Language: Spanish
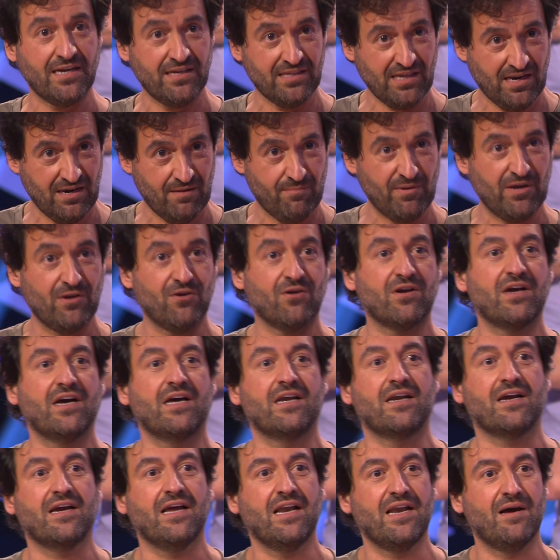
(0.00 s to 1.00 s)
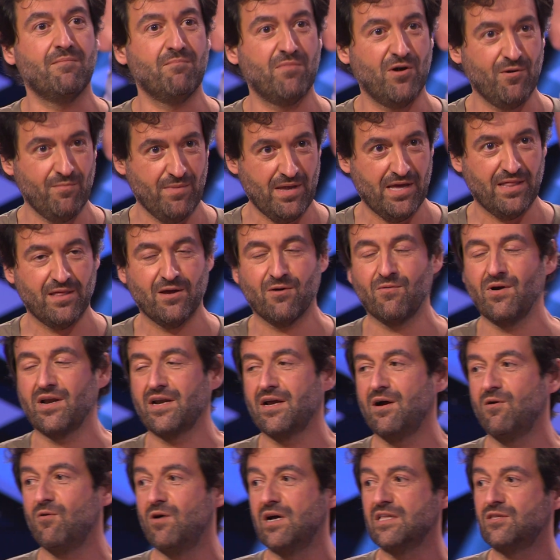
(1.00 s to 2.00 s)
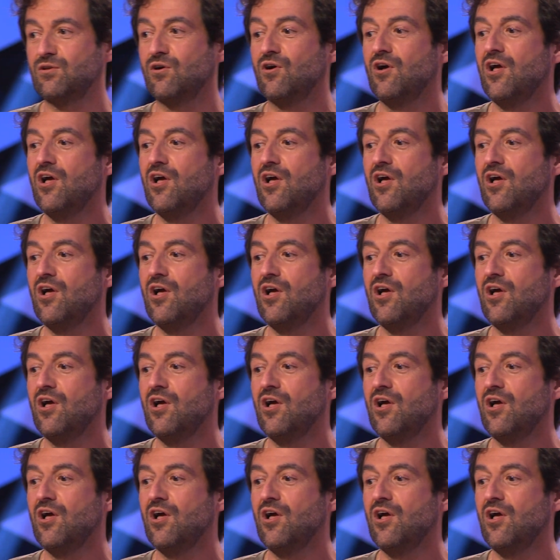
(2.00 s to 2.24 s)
que tiene peor cara que las momias de Guanajuato.